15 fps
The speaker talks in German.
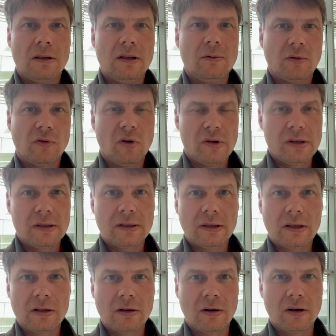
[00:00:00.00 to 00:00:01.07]
Liebe Freunde,
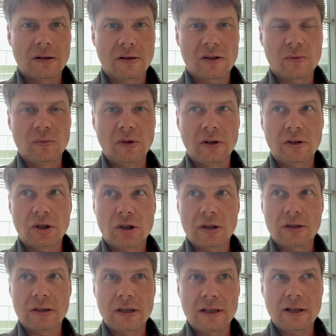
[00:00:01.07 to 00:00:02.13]
heute aus dem
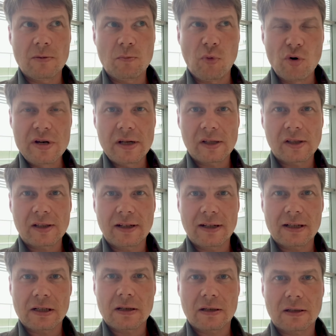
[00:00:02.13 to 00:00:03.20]
Deutschen äh,
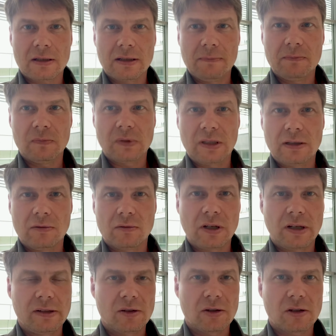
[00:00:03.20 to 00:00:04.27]
Bundestag. Ähm, der
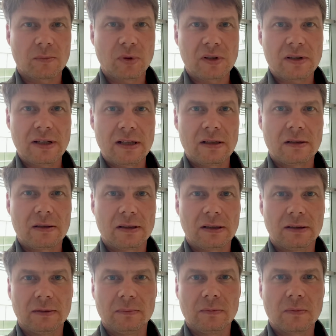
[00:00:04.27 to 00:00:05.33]
ukrainische Präsident
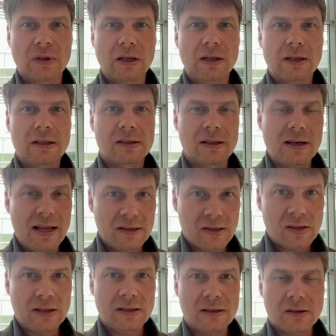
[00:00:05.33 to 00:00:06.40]
ähm,
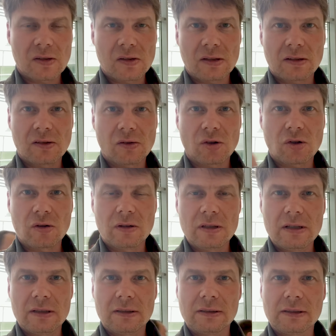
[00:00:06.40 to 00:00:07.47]
Zelensky ist äh, zur
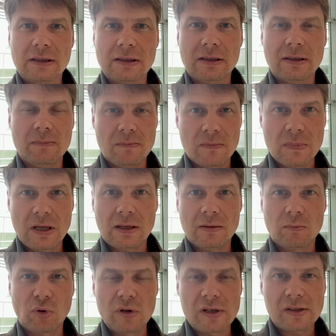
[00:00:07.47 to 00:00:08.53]
Stunde im äh,
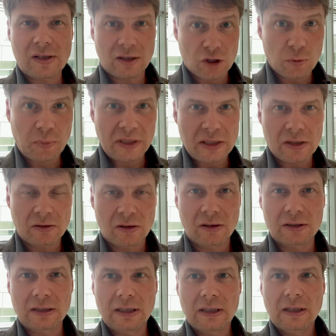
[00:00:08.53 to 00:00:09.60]
Bundestag, spricht
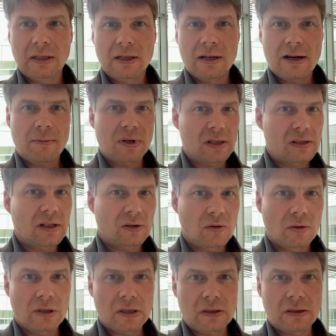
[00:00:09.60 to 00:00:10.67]
dort. Aber das ist
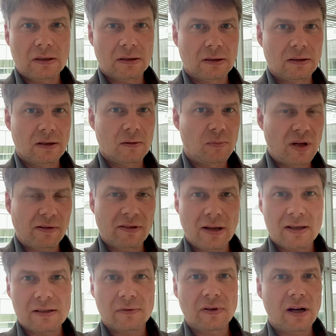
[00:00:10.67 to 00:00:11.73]
natürlich eine
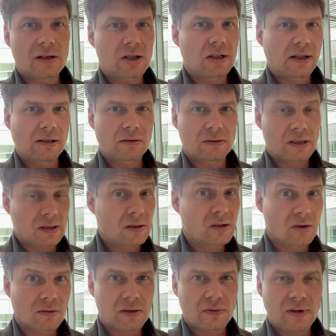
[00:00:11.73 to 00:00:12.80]
perverse Veranstaltung, das ist eine
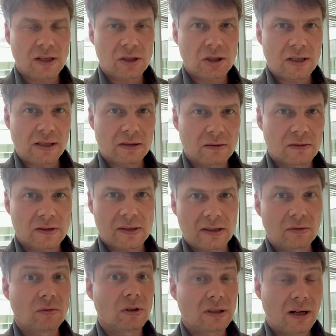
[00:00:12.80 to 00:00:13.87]
Zirkusveranstaltung. Es
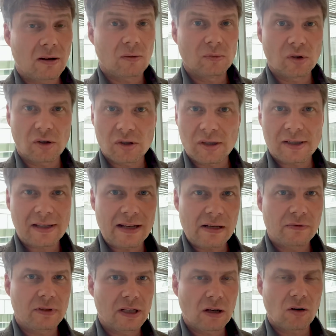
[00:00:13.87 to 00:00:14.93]
geht nur darum, deutsches
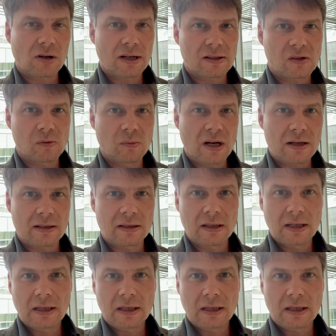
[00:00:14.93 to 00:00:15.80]
Geld wieder locker zu machen.